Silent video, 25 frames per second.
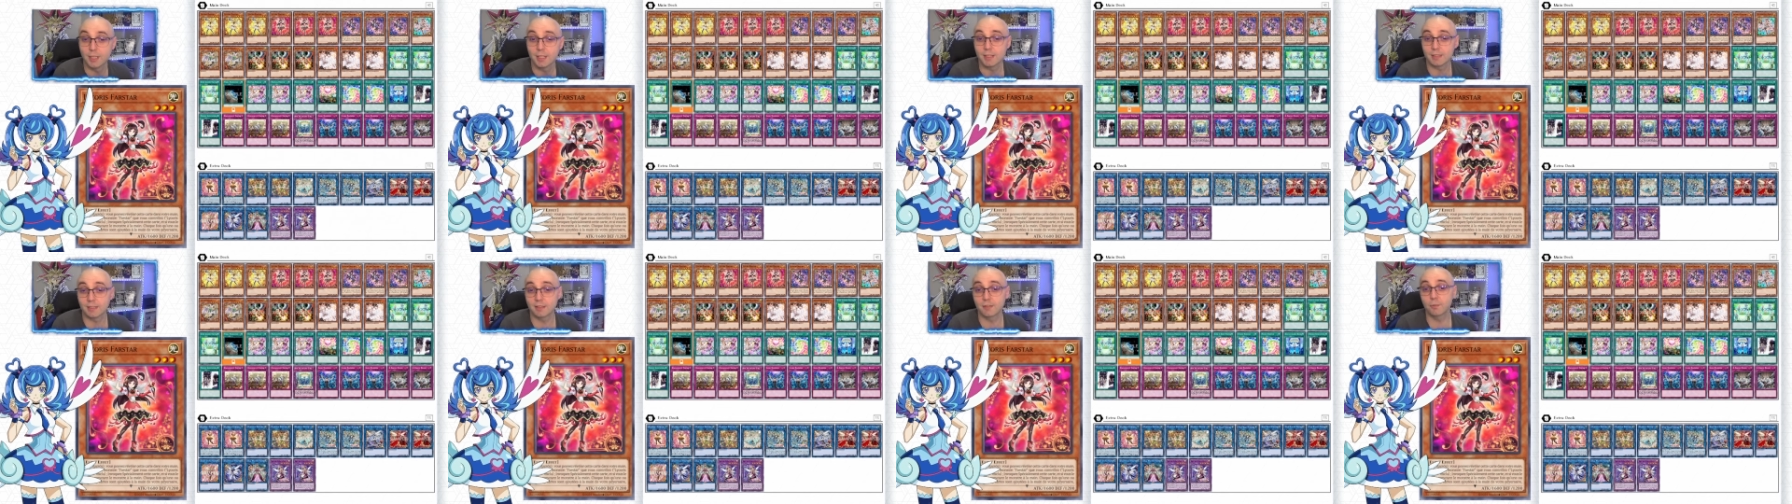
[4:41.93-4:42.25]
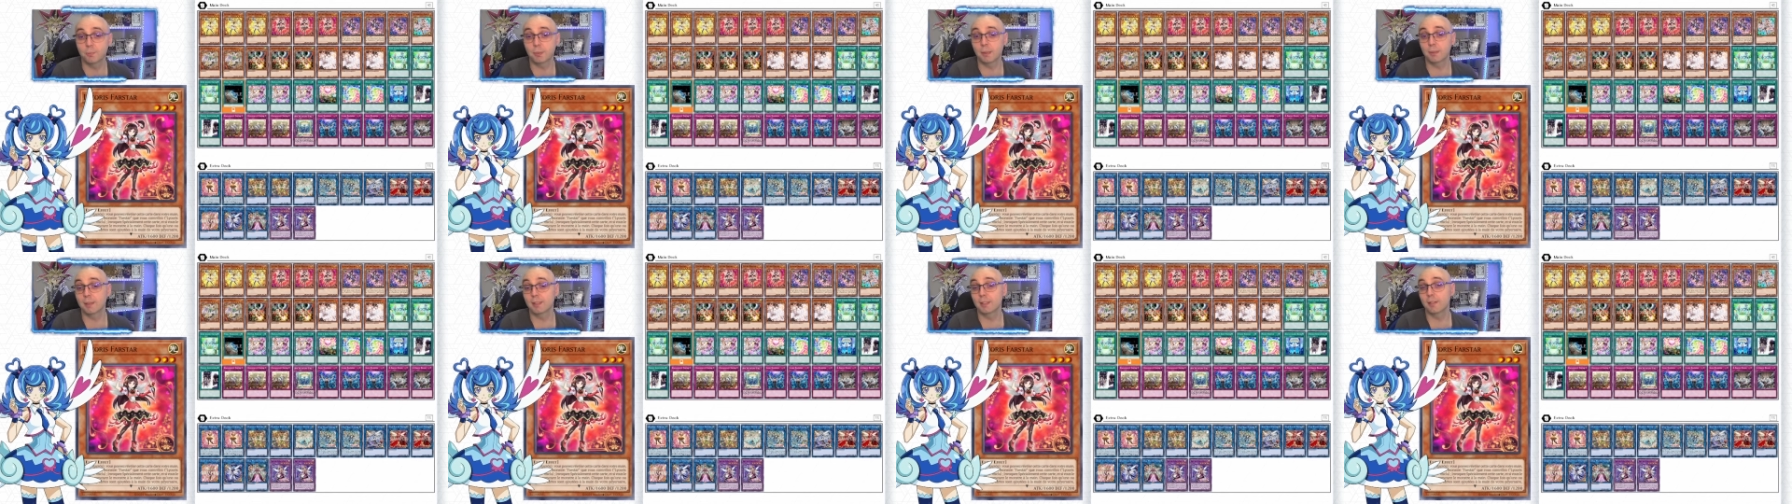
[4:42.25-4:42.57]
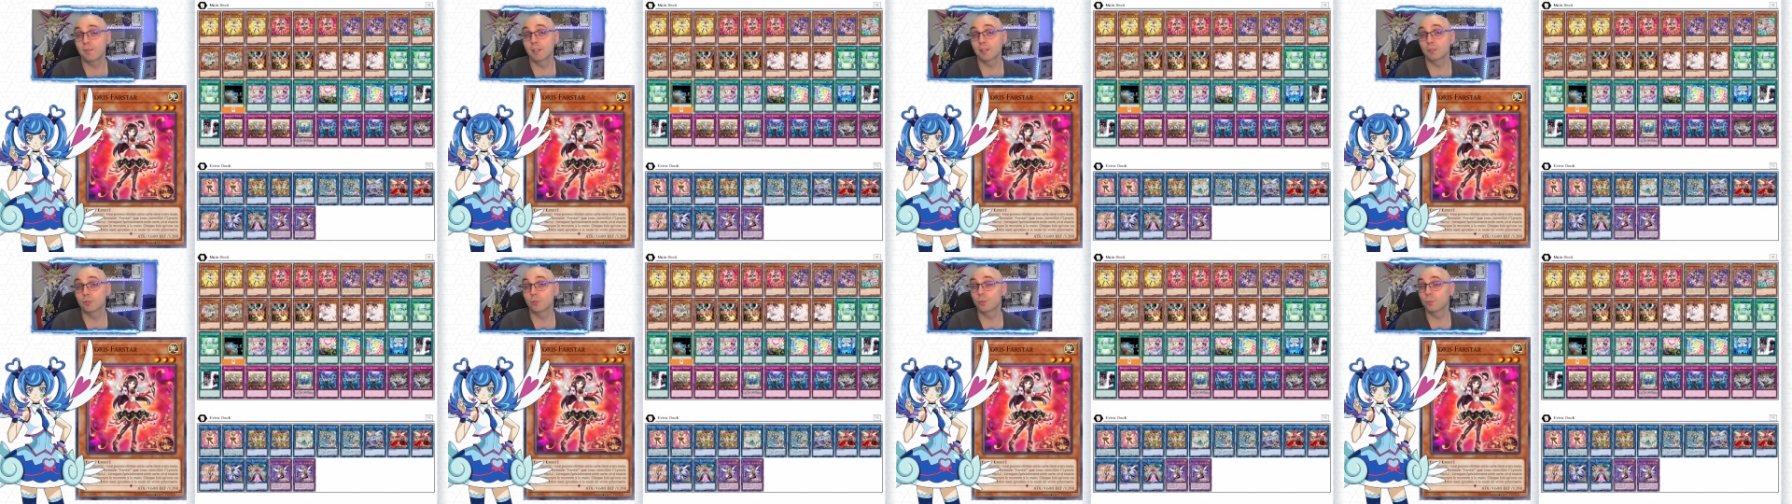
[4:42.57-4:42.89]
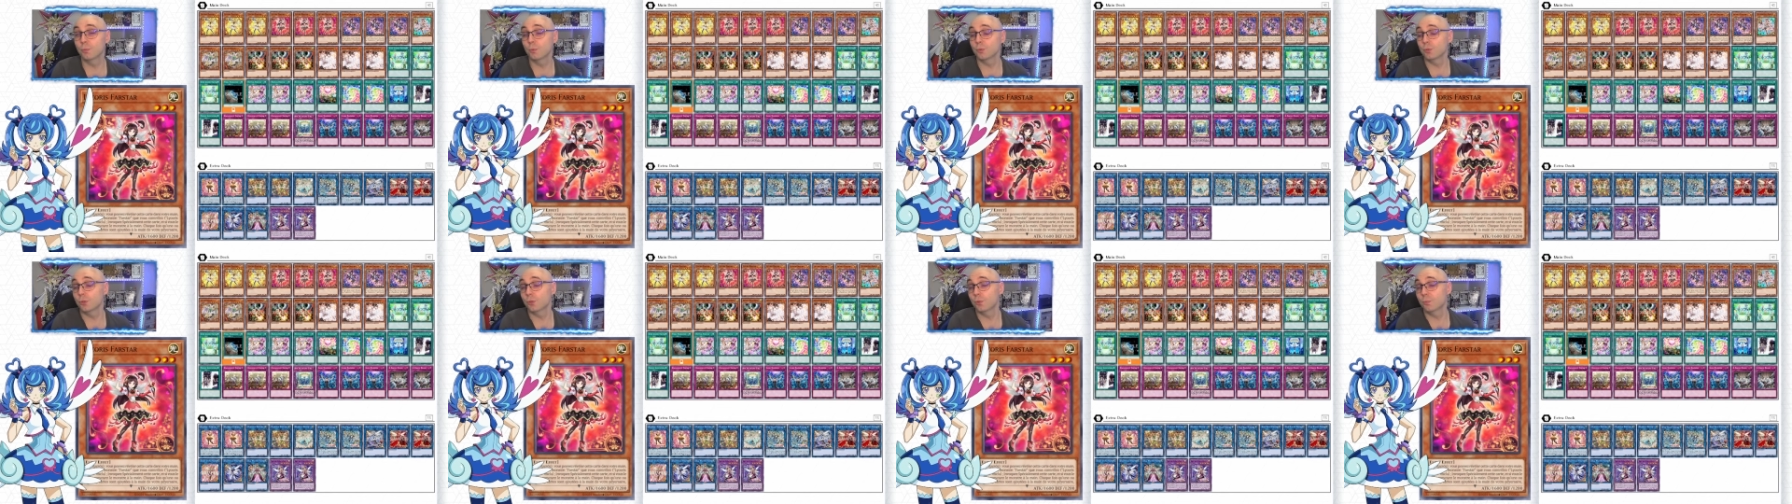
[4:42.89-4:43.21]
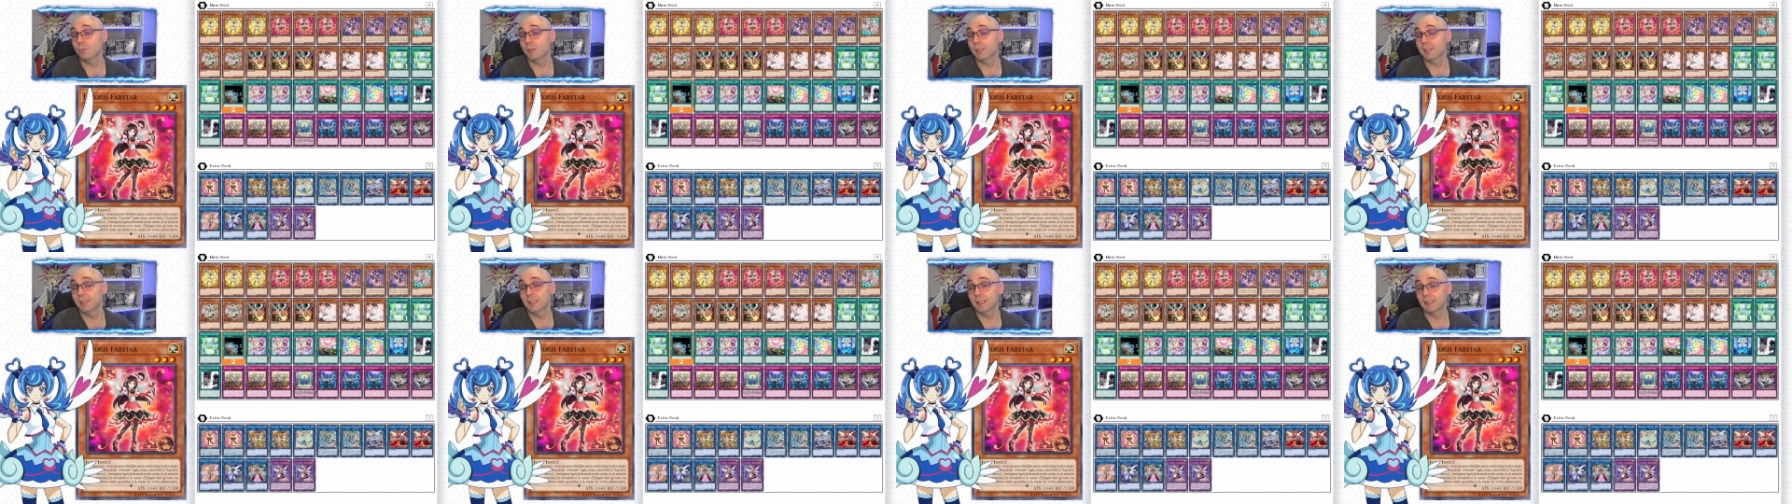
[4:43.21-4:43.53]
Ça vous permet d'avoir deux monstres de
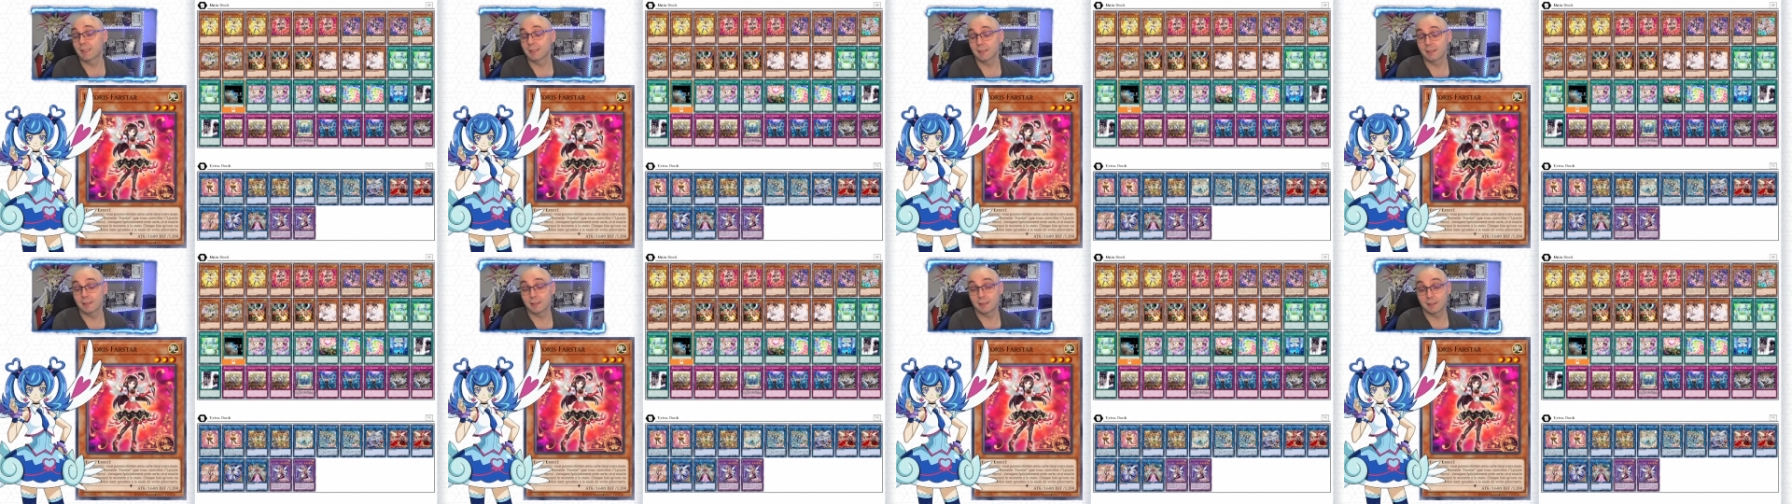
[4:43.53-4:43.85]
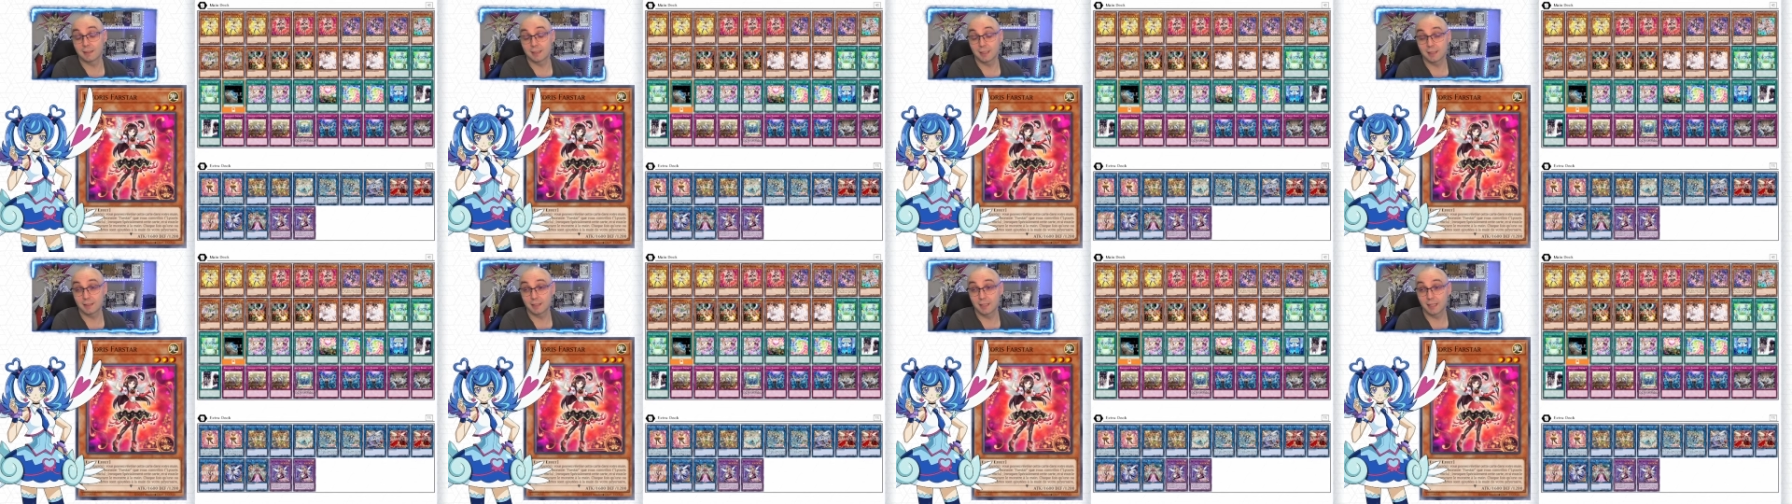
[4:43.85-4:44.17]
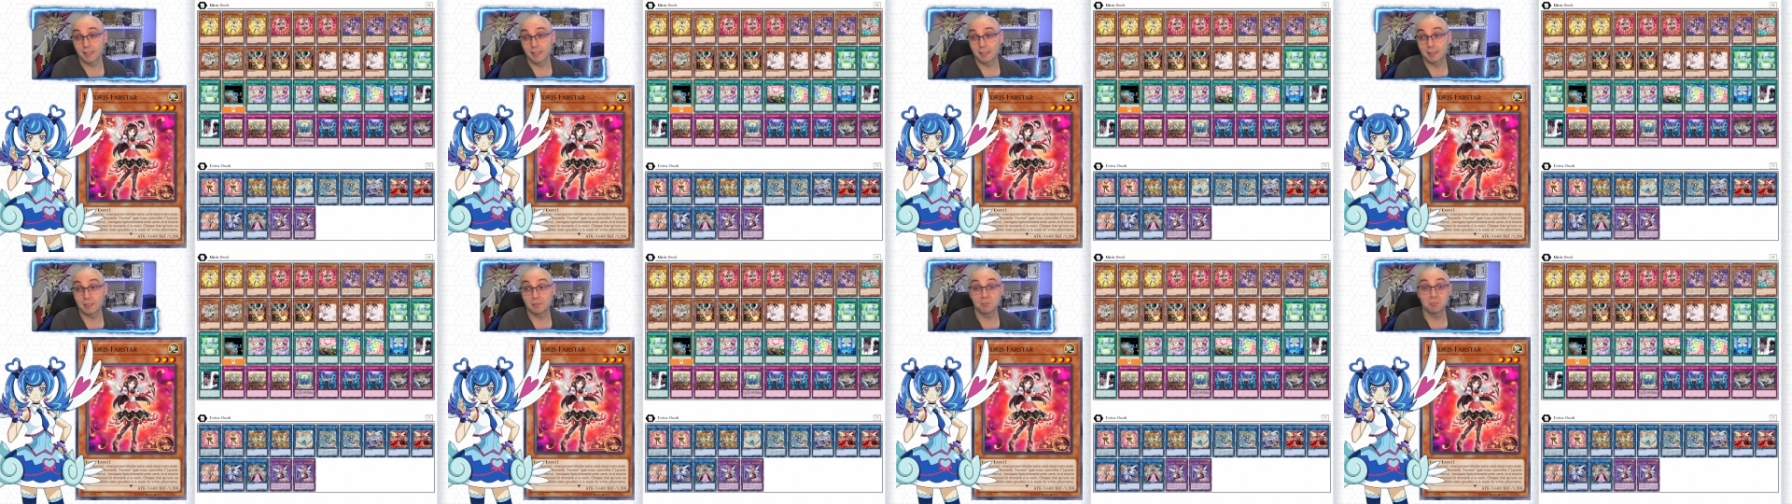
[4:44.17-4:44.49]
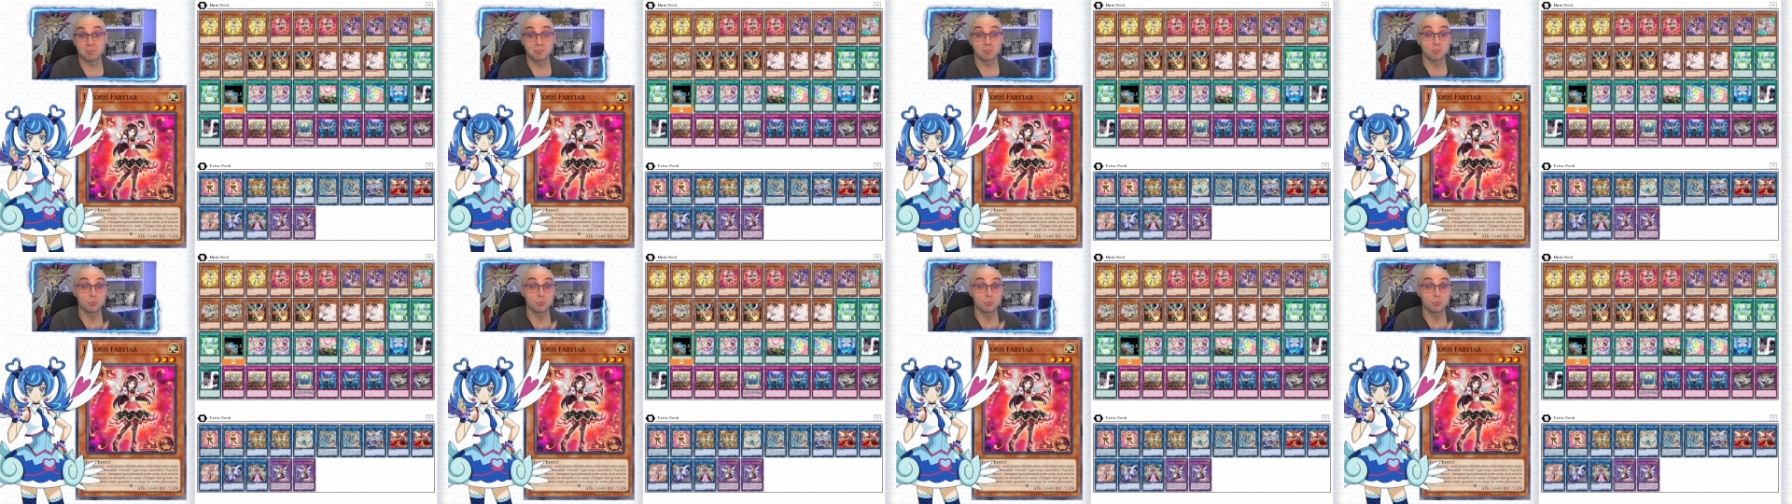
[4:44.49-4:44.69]
Missis d'attaque,